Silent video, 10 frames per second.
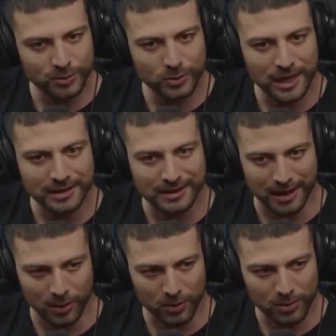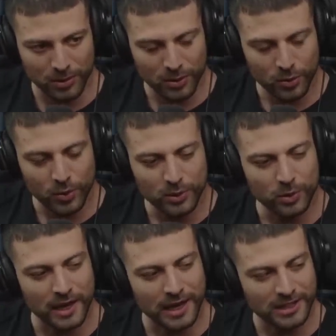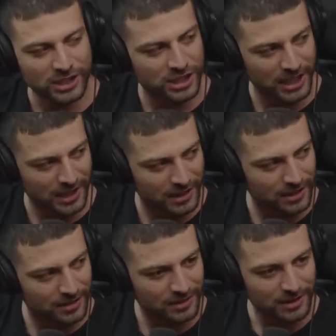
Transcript: do Nadal quando o cara chega.